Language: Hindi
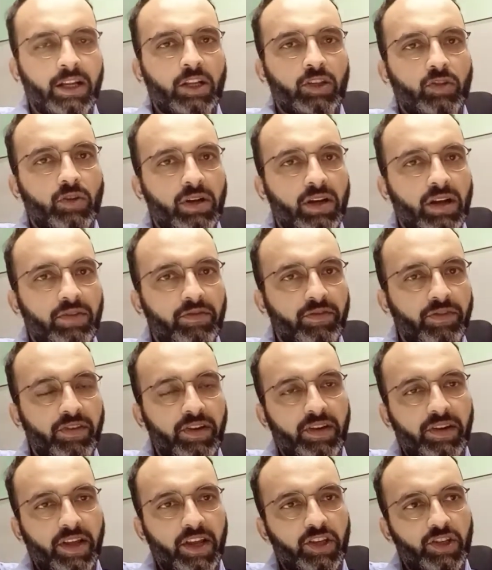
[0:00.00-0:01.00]
तो
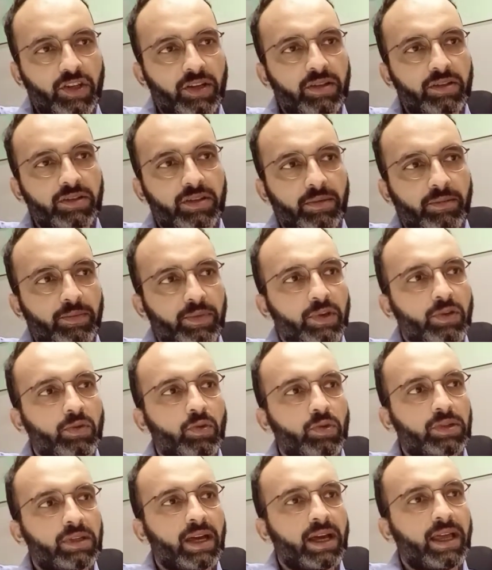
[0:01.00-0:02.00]
कन्फ्रंटेशन जब भी
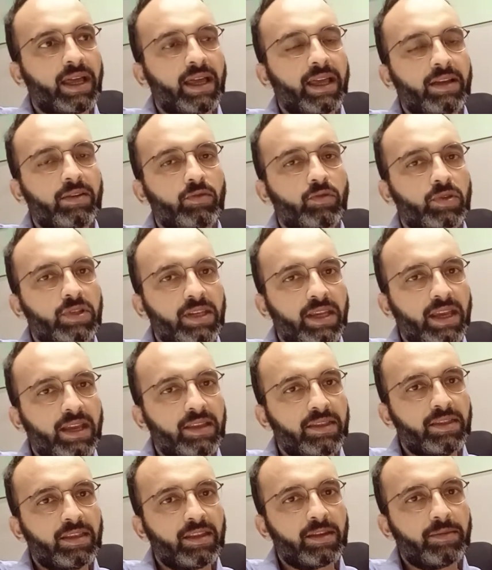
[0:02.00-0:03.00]
होता है उसके
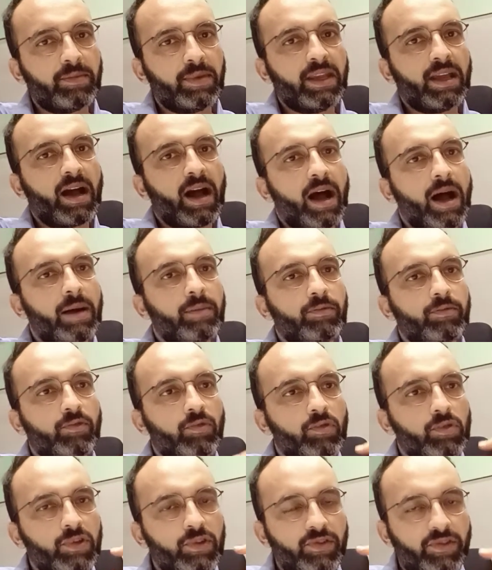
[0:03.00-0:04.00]
अंदर भी आप
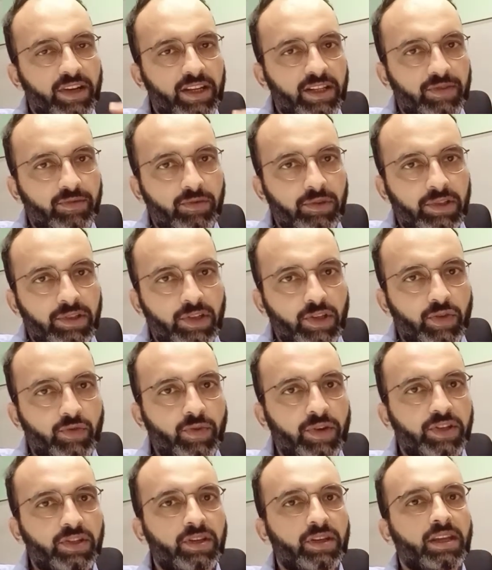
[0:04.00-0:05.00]
वो स्ट्रेसफुल
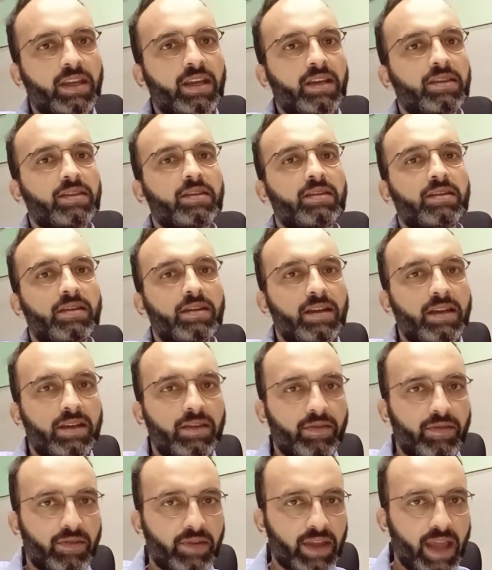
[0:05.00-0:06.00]
सिचुएशन के
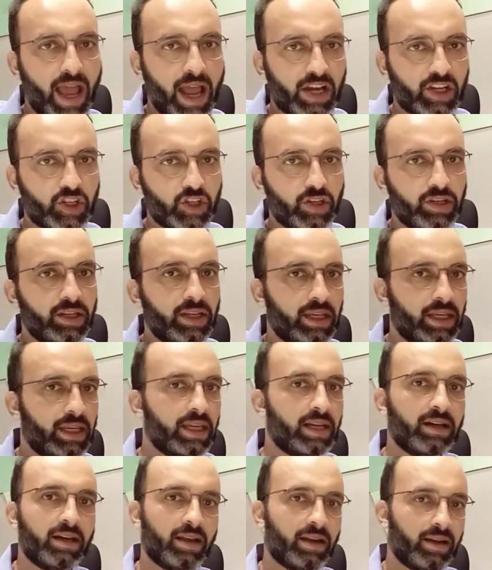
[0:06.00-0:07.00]
अंदर रिएक्शन
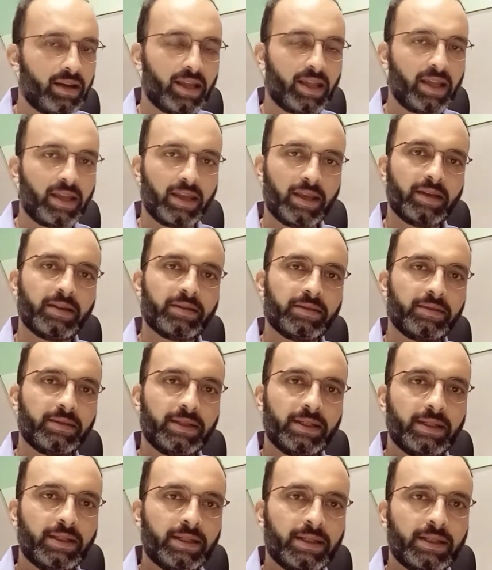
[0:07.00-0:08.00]
ही कर रहे हैं
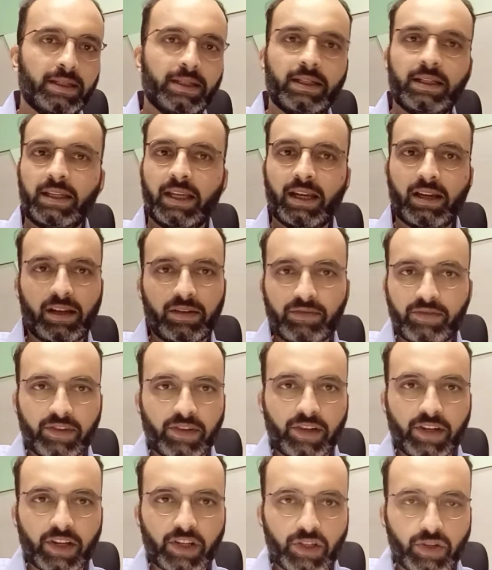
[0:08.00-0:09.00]
ये
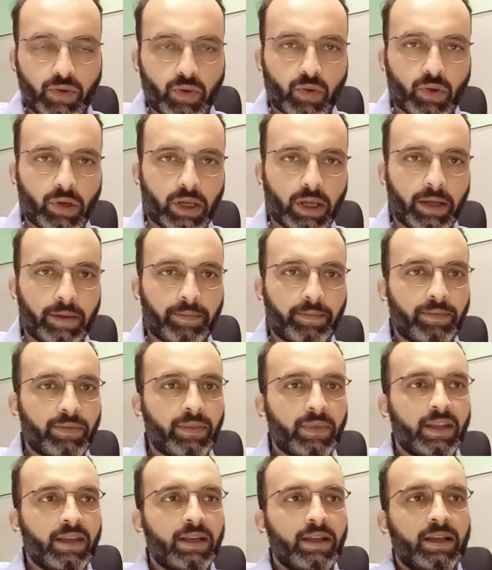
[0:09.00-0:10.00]
कन्फ्रंटेशन हो गया